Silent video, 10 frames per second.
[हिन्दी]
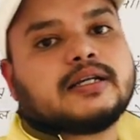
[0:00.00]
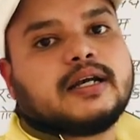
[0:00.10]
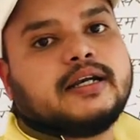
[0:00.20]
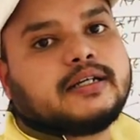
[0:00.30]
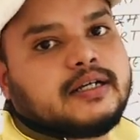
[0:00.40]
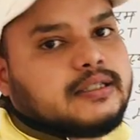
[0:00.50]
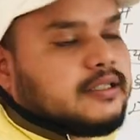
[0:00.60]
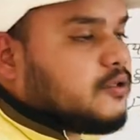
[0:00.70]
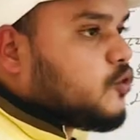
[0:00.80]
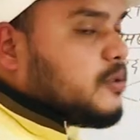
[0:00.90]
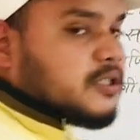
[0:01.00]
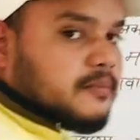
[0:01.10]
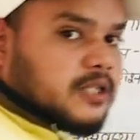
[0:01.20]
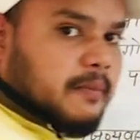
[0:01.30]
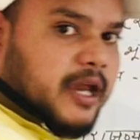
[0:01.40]
से रिलेट करती है जो भी
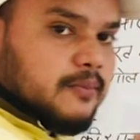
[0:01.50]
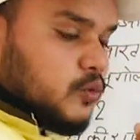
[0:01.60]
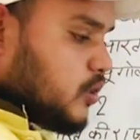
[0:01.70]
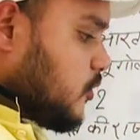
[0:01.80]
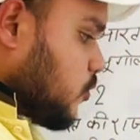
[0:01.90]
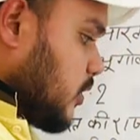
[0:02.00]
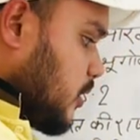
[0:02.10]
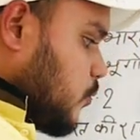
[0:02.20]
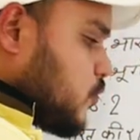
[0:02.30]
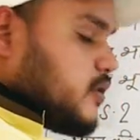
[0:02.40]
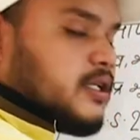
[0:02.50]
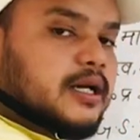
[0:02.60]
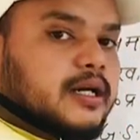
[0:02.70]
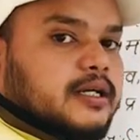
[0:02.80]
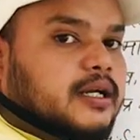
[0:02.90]
समसामायिक मुद्दे होते हैं उनसे
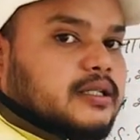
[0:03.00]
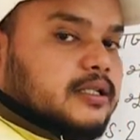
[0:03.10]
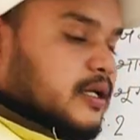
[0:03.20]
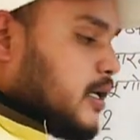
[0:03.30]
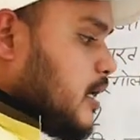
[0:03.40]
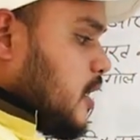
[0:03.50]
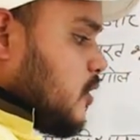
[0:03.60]
रिलेट करती है